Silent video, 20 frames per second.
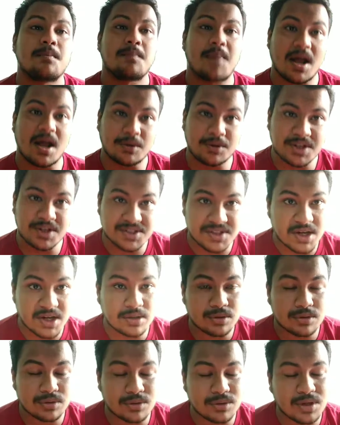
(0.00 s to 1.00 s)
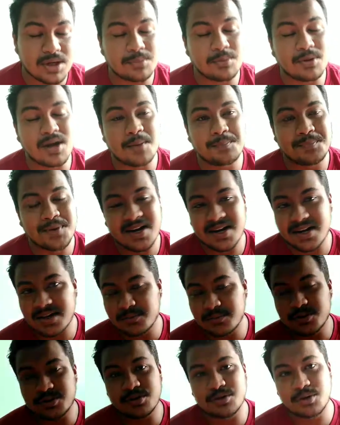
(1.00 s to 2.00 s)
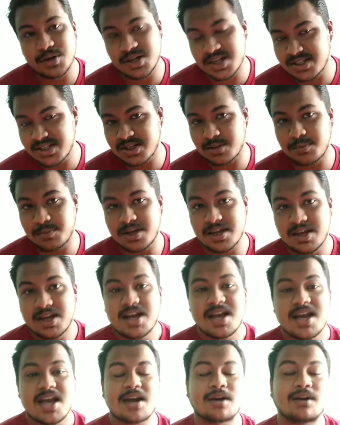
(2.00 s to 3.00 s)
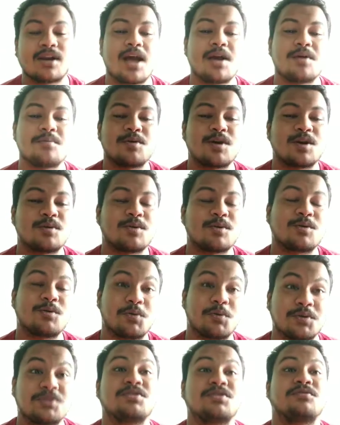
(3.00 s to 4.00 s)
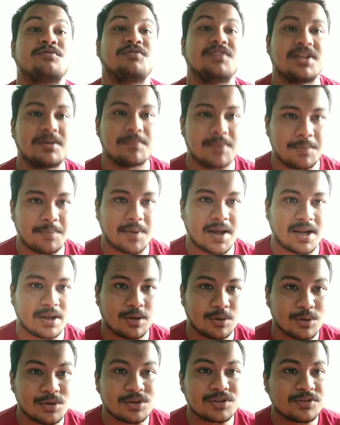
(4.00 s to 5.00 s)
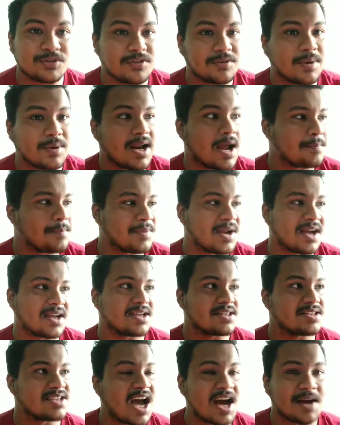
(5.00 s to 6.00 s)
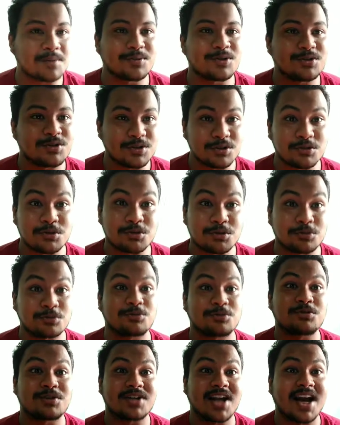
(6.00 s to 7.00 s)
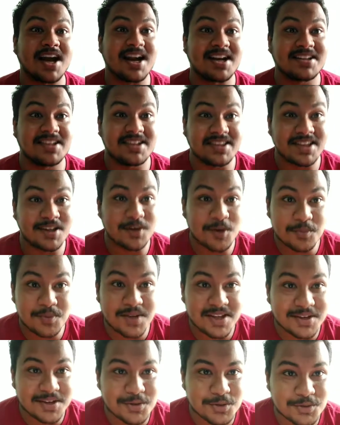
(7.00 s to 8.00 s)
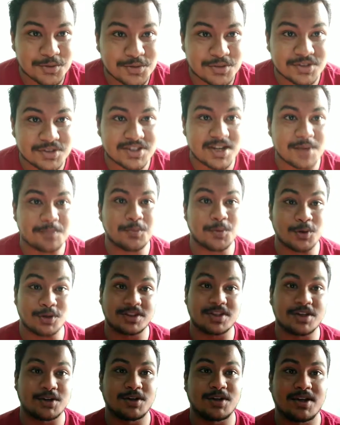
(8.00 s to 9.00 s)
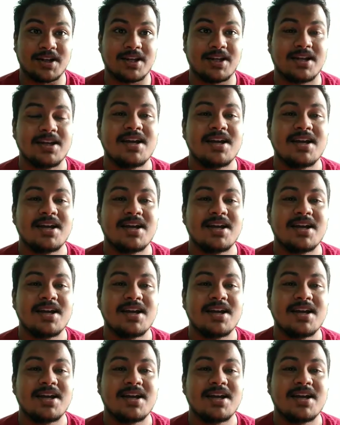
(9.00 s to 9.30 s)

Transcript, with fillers: ভালো রেজাল্ট করুন এবং আপনার অ্যাডমিশন হয়ে যাবে এখন আমি বলবো কোর্স ফির ব্যাপারে কোর্স ফি মানে আপনাকে চার বছরে কতটুক টাকা দিতে হবে এই কোর্সটা পড়তে হলে